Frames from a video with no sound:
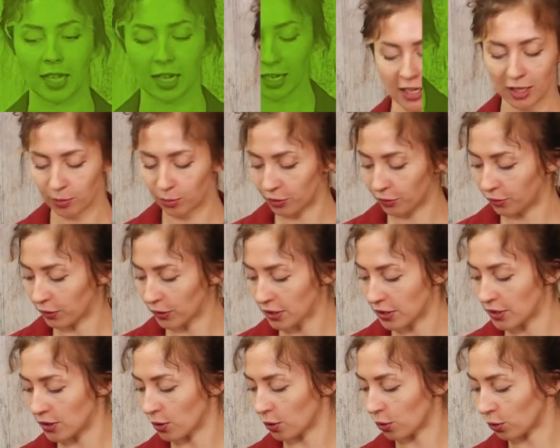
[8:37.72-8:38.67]
Далее мы
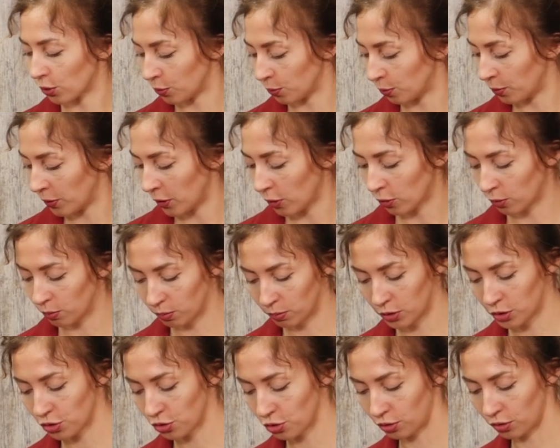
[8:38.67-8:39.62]
фиксируем, берем
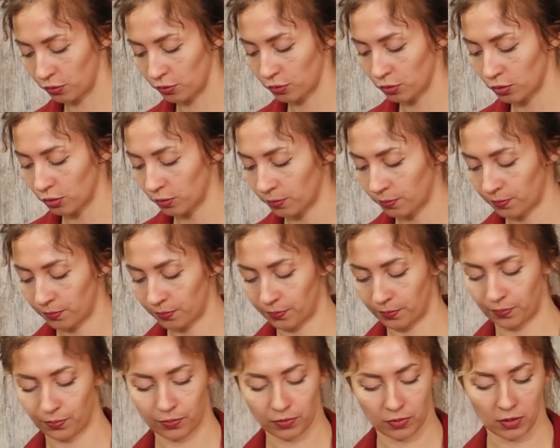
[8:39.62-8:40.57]
бечевку,
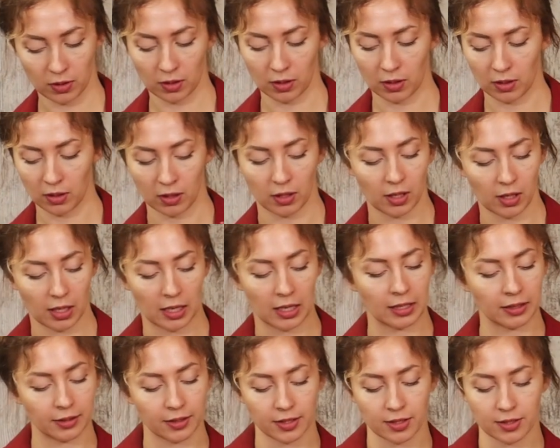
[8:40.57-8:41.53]

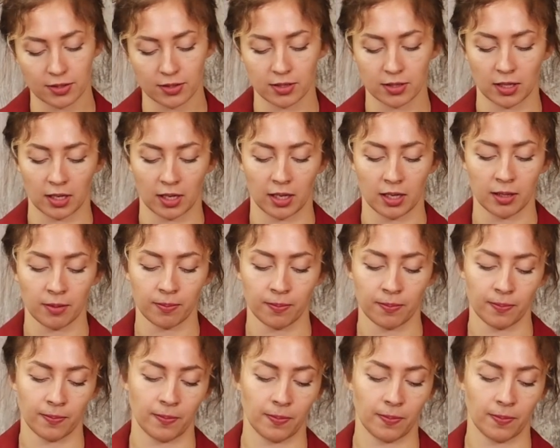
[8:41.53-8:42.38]
отрезаем